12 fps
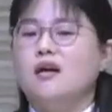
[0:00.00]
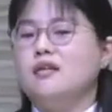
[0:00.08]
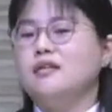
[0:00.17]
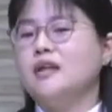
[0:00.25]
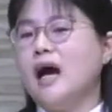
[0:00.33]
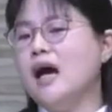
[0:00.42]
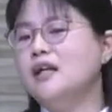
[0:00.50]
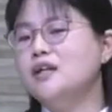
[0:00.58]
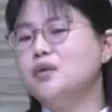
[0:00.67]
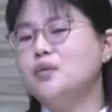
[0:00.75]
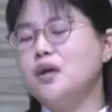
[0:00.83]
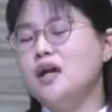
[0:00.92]

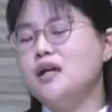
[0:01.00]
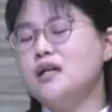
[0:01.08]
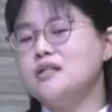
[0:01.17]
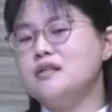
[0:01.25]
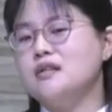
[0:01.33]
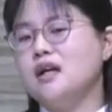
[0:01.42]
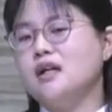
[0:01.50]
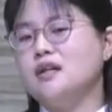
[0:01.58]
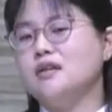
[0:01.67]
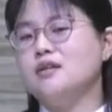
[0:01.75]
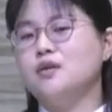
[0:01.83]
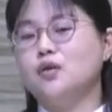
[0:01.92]
나를 통해
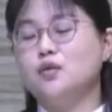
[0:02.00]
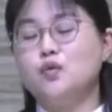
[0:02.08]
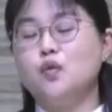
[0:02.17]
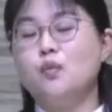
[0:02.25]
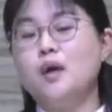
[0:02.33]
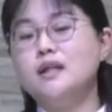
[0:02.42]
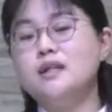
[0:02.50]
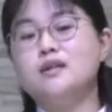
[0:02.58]
행하신다라는 그런 교만이